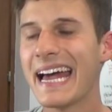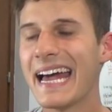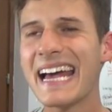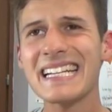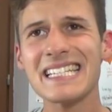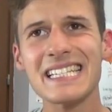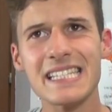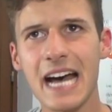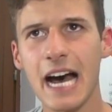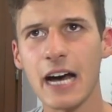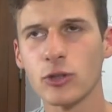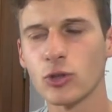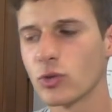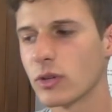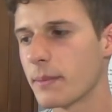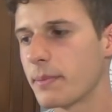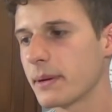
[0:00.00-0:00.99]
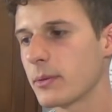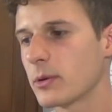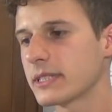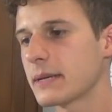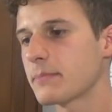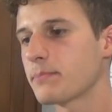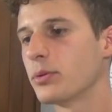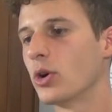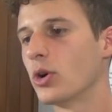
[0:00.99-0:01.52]
è stato un primo
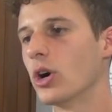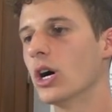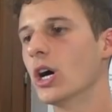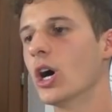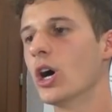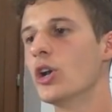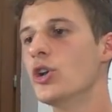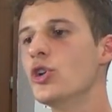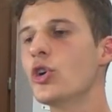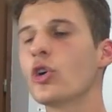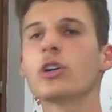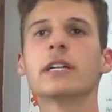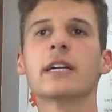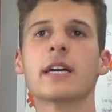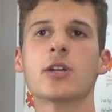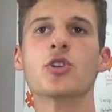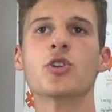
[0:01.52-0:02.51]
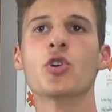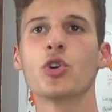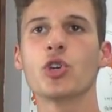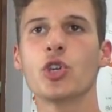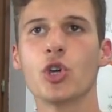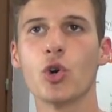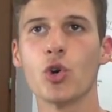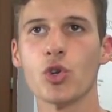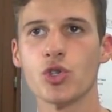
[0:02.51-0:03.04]
tempo non
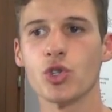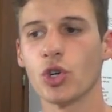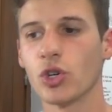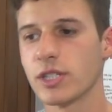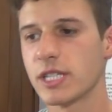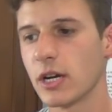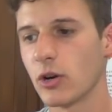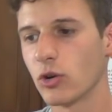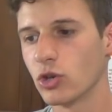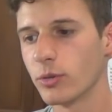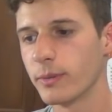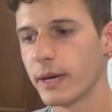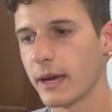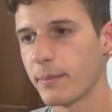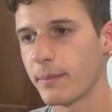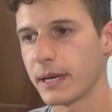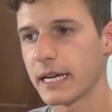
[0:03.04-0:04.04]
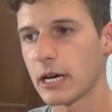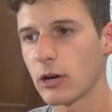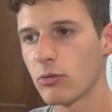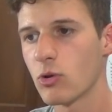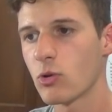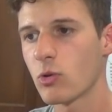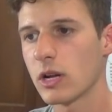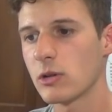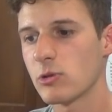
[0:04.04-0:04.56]
noioso secondo me perché
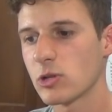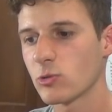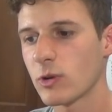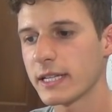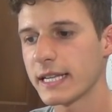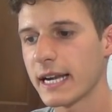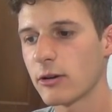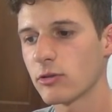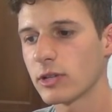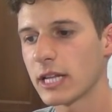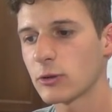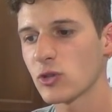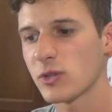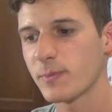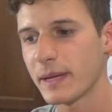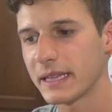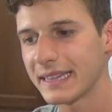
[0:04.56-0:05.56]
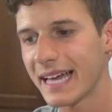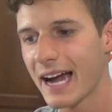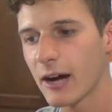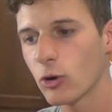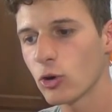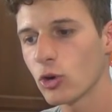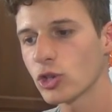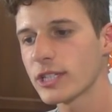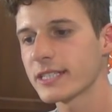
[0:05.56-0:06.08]
comunque le due squadre hanno dato
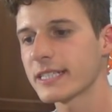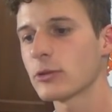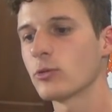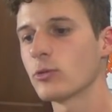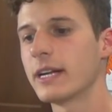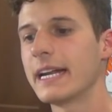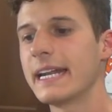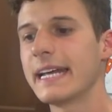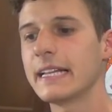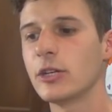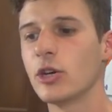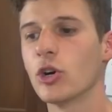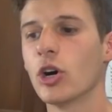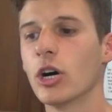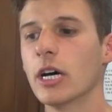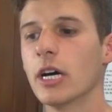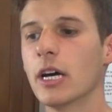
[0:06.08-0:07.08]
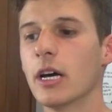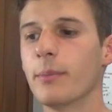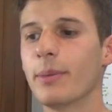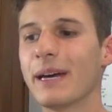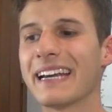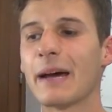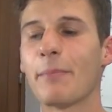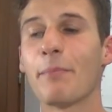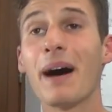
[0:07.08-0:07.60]
spettacolo, c'è stato un legno
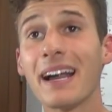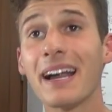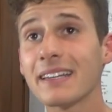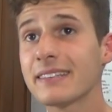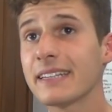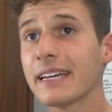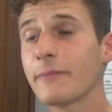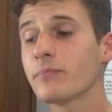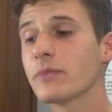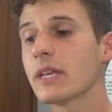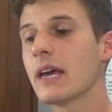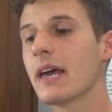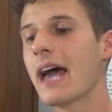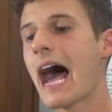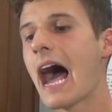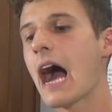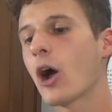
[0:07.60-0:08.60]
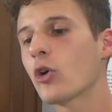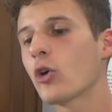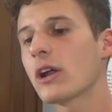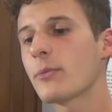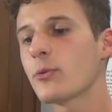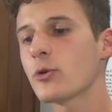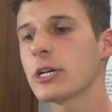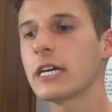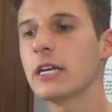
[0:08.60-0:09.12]
per parte ancora
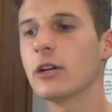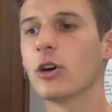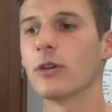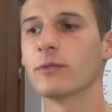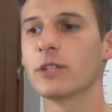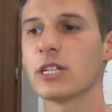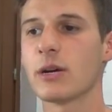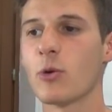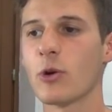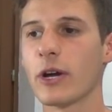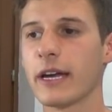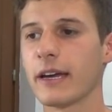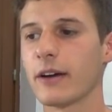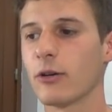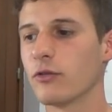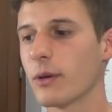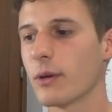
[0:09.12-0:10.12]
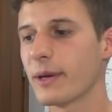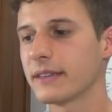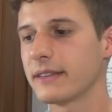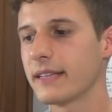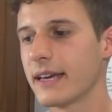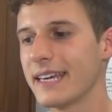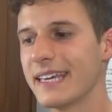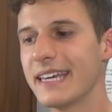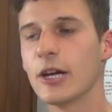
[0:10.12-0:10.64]
pochino, diciamo che ovviamente
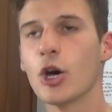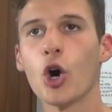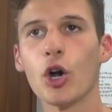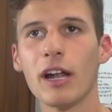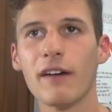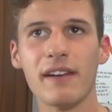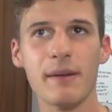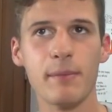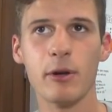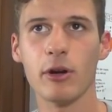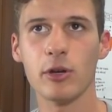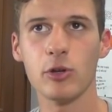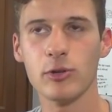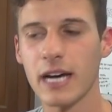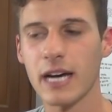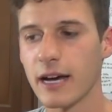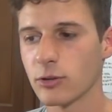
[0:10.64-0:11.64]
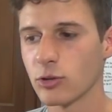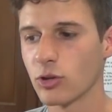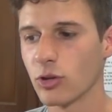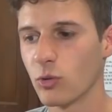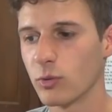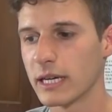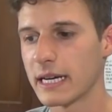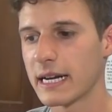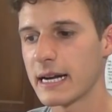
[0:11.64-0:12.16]
i gol avrebbero aiutato
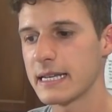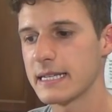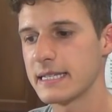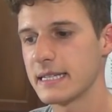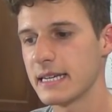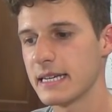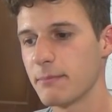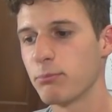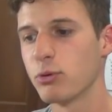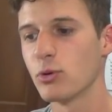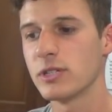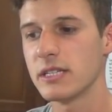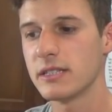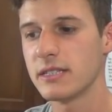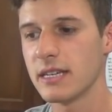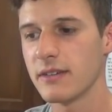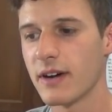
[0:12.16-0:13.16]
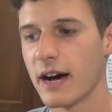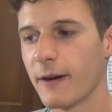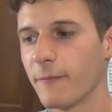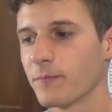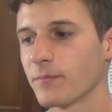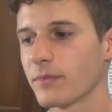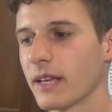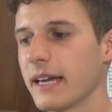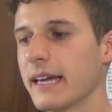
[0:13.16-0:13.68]
un'analisi positiva.
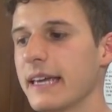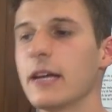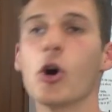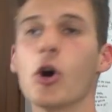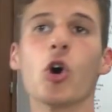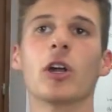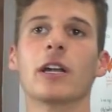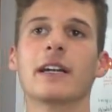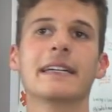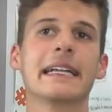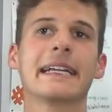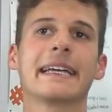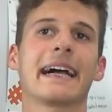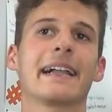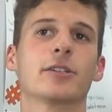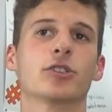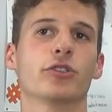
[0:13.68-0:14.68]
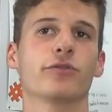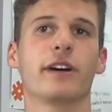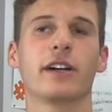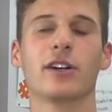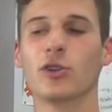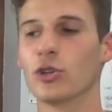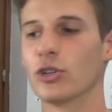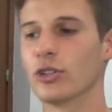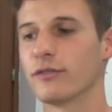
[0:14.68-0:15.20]
I gol nel calcio
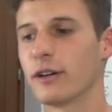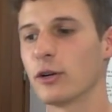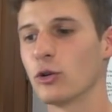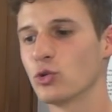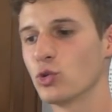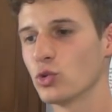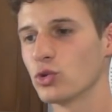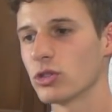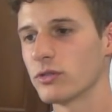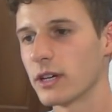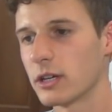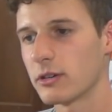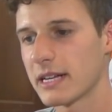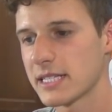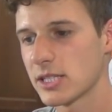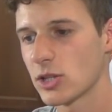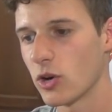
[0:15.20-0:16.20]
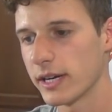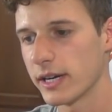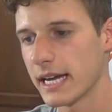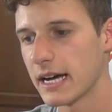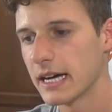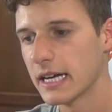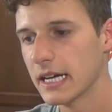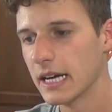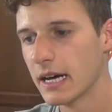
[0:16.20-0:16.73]
fanno, fanno, tutto, fanno la storia.
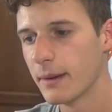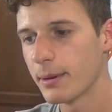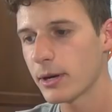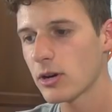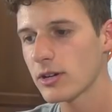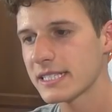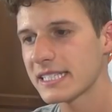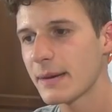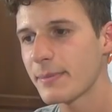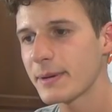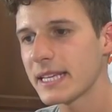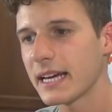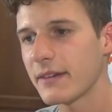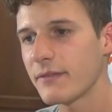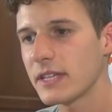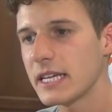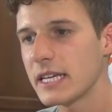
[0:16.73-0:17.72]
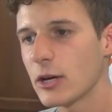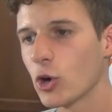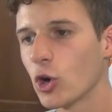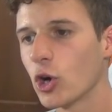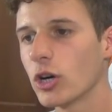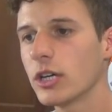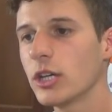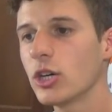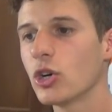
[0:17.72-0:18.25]
Però sapete che vi
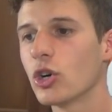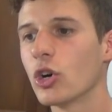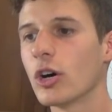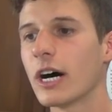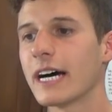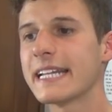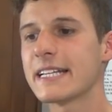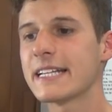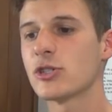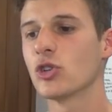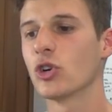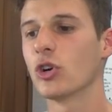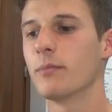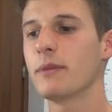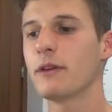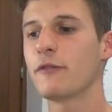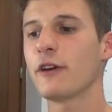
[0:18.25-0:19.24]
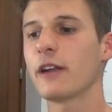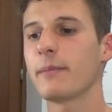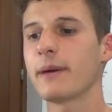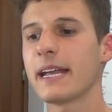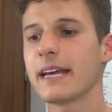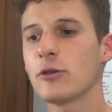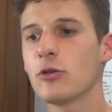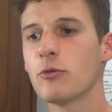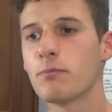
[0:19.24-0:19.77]
dico, io adesso mi
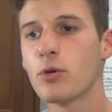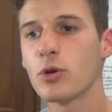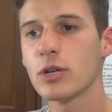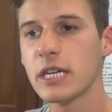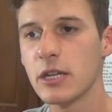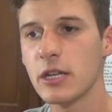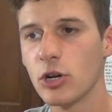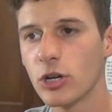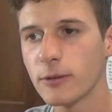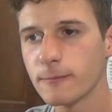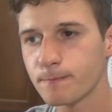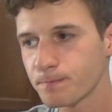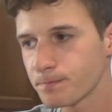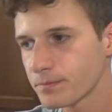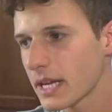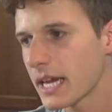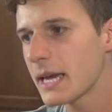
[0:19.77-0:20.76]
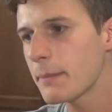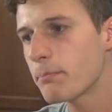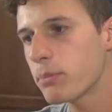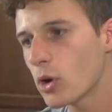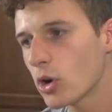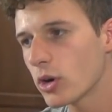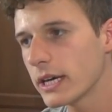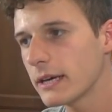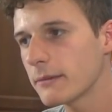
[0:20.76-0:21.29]
fermerei un pochino e
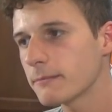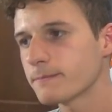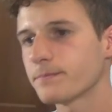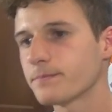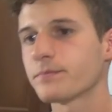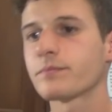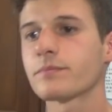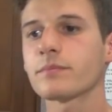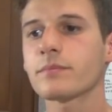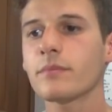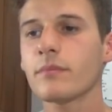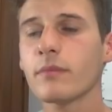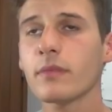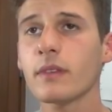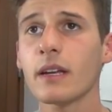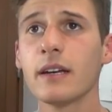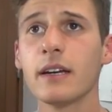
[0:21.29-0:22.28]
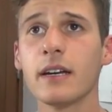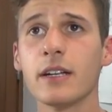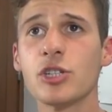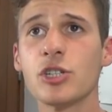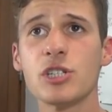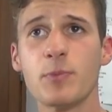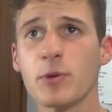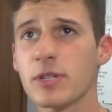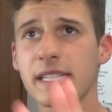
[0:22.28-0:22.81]
poi eh, ci
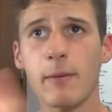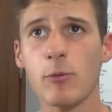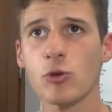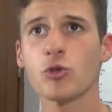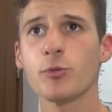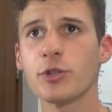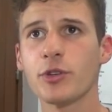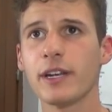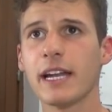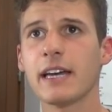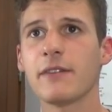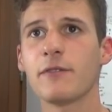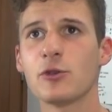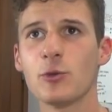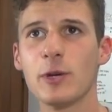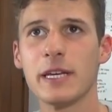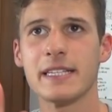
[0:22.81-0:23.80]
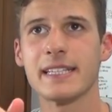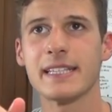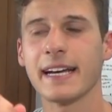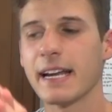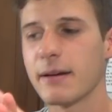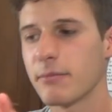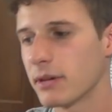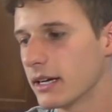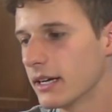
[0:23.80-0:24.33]
spostiamo subito in live su
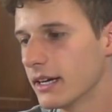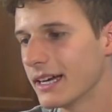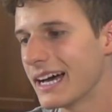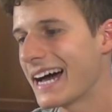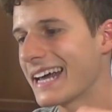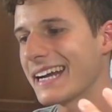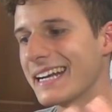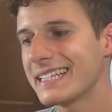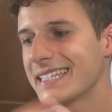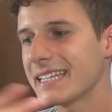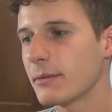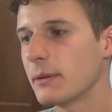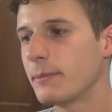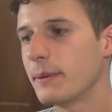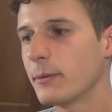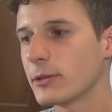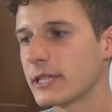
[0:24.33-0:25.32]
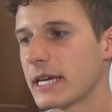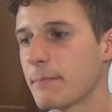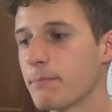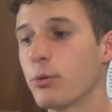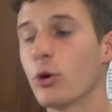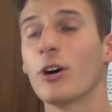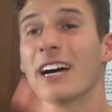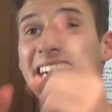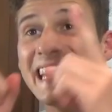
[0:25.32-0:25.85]
Instagram, analizziamo il primo
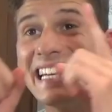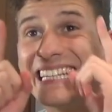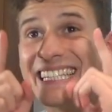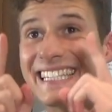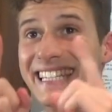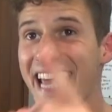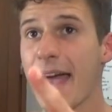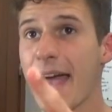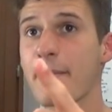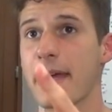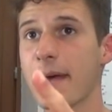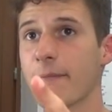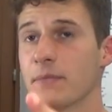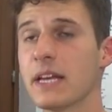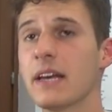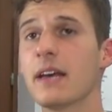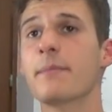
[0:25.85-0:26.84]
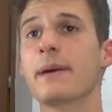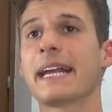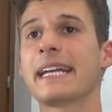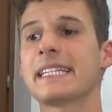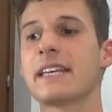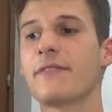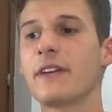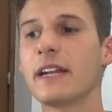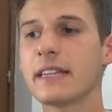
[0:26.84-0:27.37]
tempo insieme, perché se
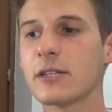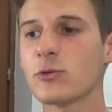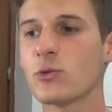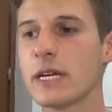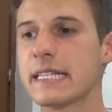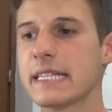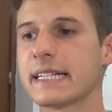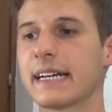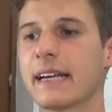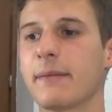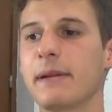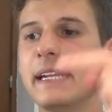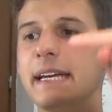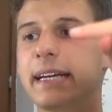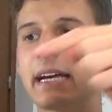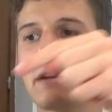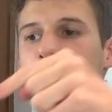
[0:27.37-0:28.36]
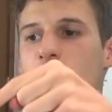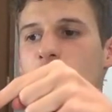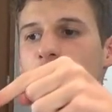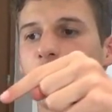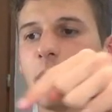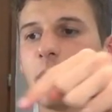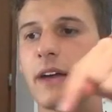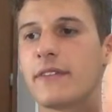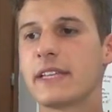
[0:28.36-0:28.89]
venite su Instagram, il link è questo
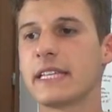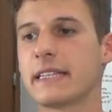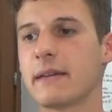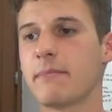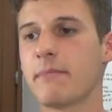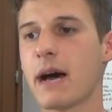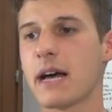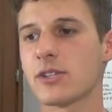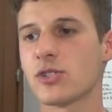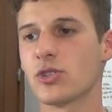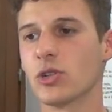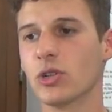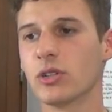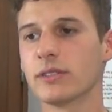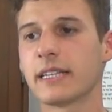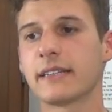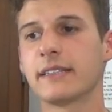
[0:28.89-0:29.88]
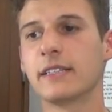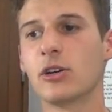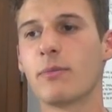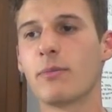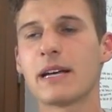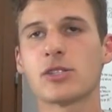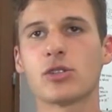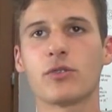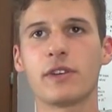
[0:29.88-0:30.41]
qui che vedete in basso, trattino
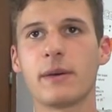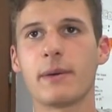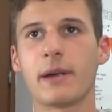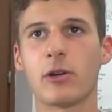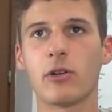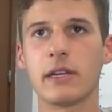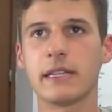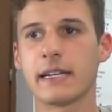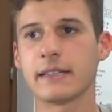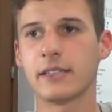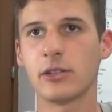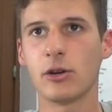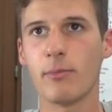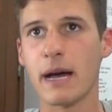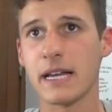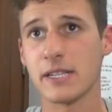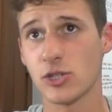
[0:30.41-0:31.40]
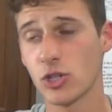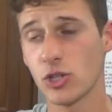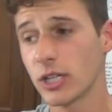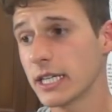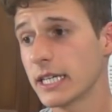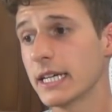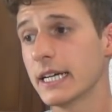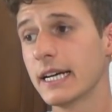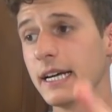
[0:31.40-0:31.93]
basso, Fede Marconi, trattino basso,
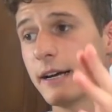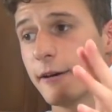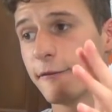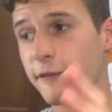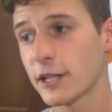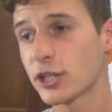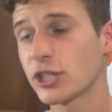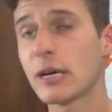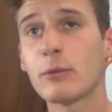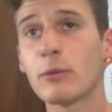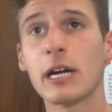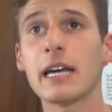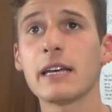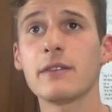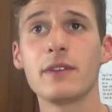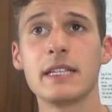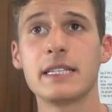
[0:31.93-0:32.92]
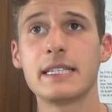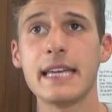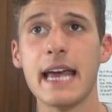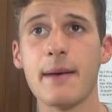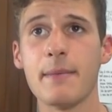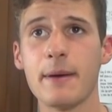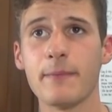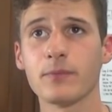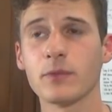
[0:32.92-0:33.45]
facciamo la live
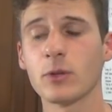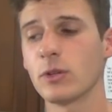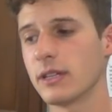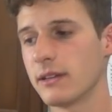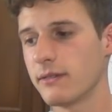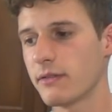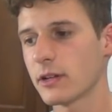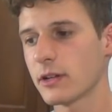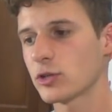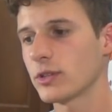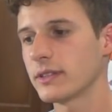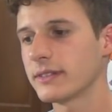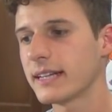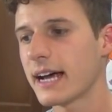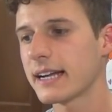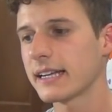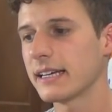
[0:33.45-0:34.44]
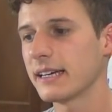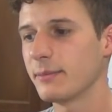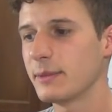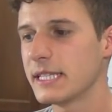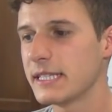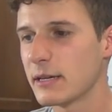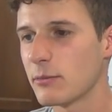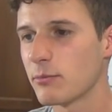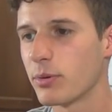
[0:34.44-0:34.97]
insieme, quindi vi faccio entrare e mi
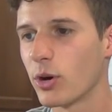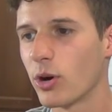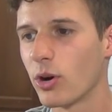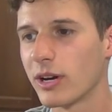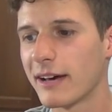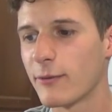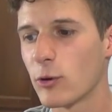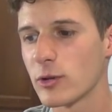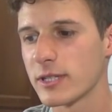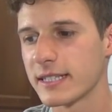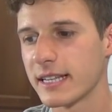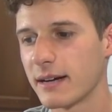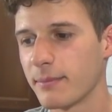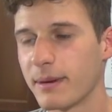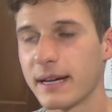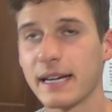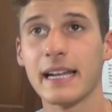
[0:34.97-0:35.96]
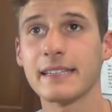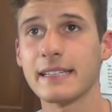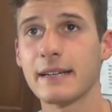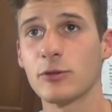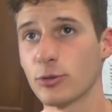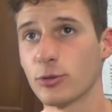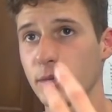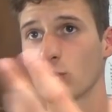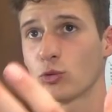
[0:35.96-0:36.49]
dite un po' la vostra, parlate
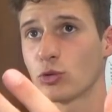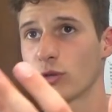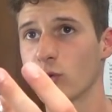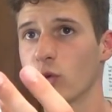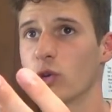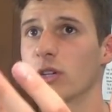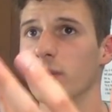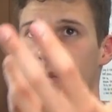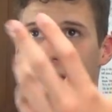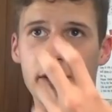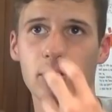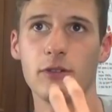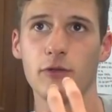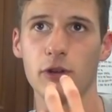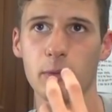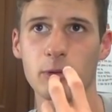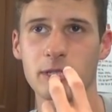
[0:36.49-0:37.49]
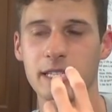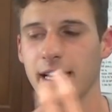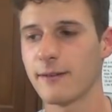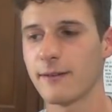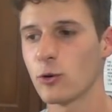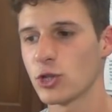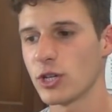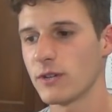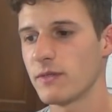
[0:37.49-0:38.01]
soprattutto voi, perché io devo riposare la
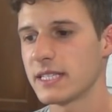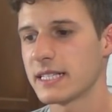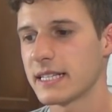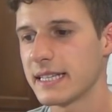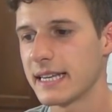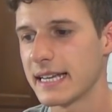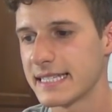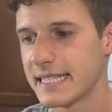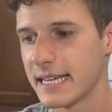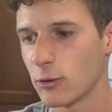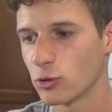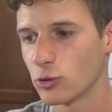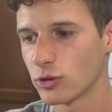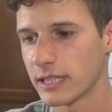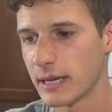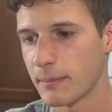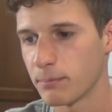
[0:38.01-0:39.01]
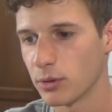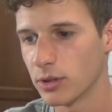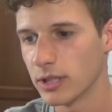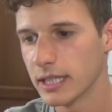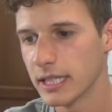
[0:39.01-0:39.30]
voce in vista del secondo tempo.